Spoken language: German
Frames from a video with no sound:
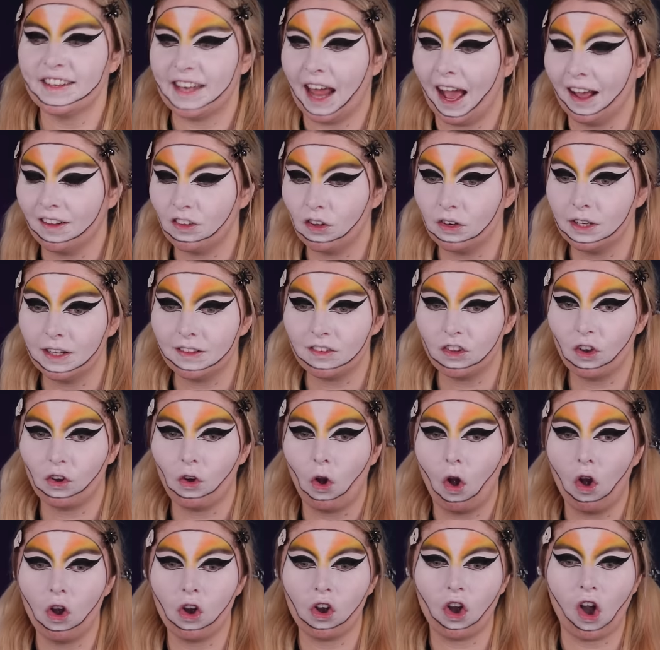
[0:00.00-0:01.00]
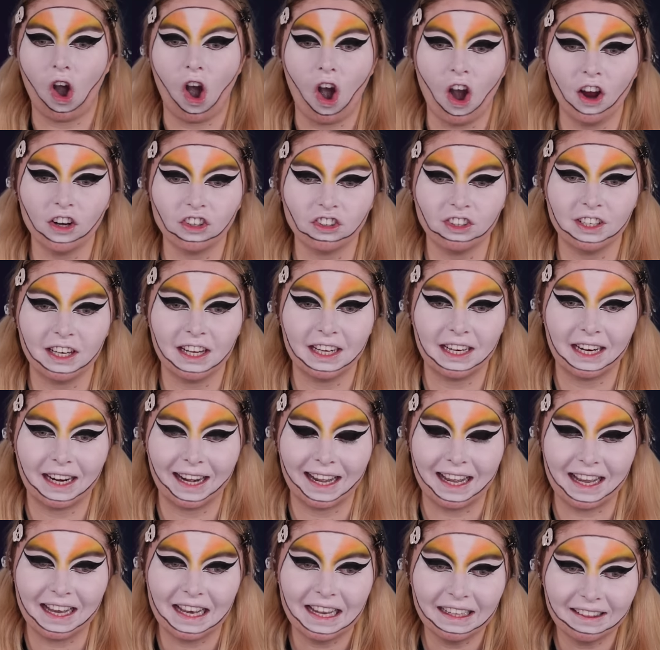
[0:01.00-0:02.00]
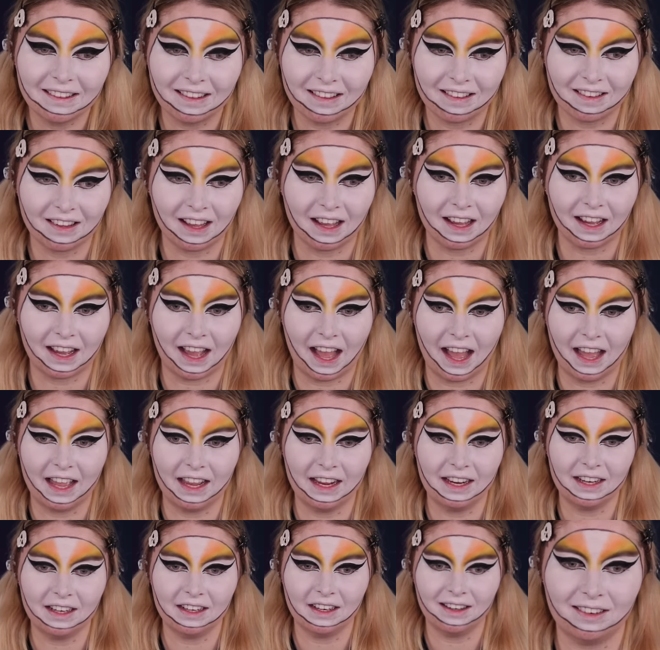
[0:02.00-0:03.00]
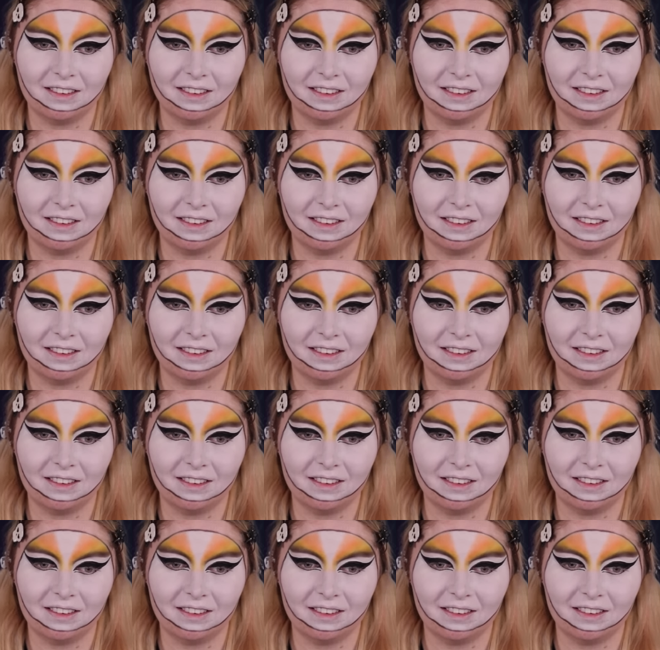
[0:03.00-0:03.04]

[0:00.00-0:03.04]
Da soll jetzt noch orangener Glitzer rein.